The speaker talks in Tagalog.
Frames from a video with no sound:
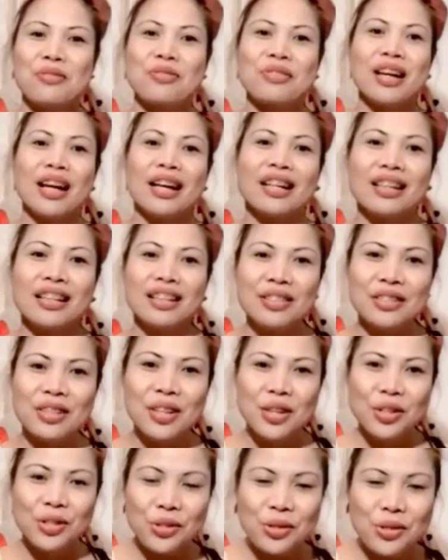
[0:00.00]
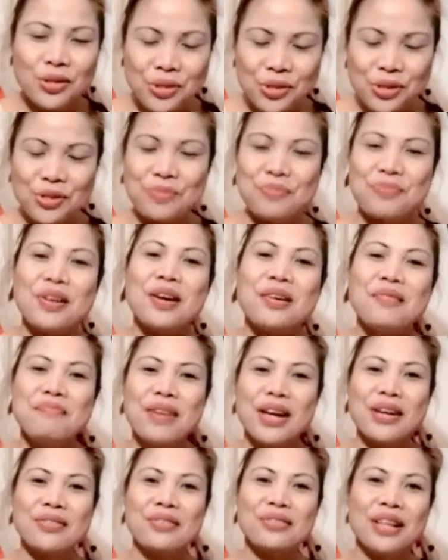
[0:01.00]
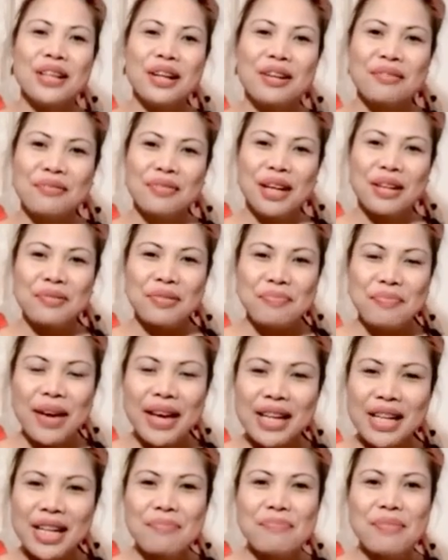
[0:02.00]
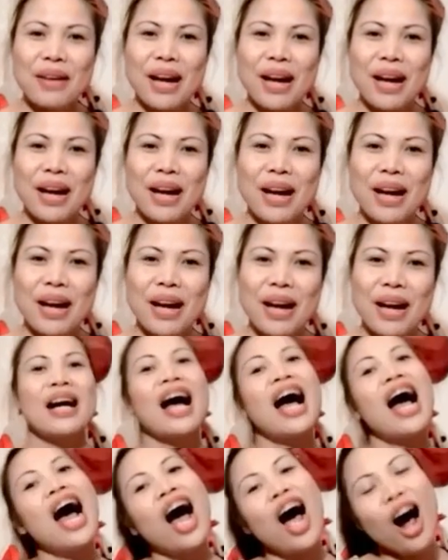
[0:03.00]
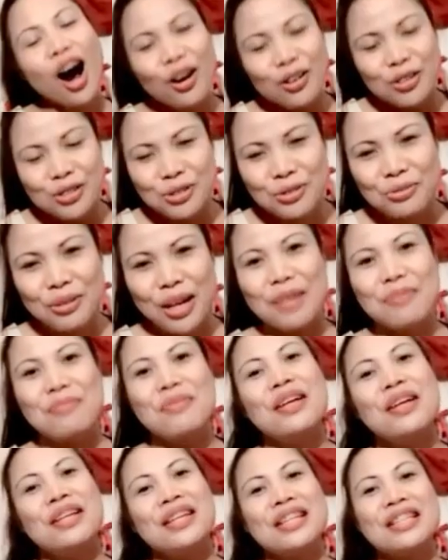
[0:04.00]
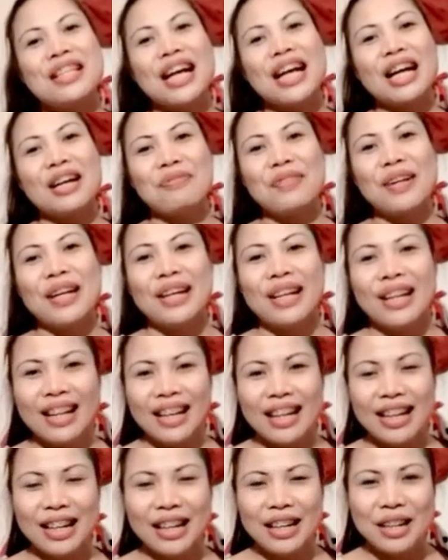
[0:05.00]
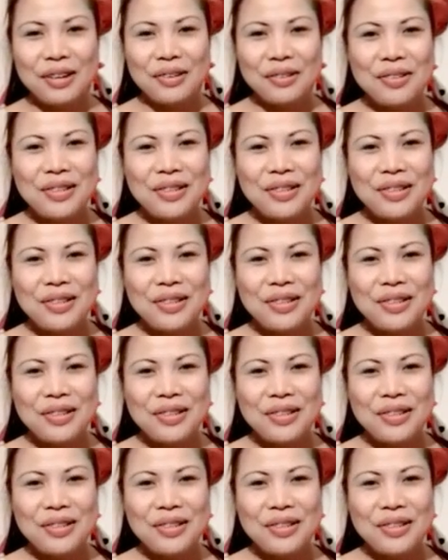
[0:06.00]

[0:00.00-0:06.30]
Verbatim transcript: kang YouTube, meron kang nag-bake ka pa, isa ka pang housewife, isa ka pang uh,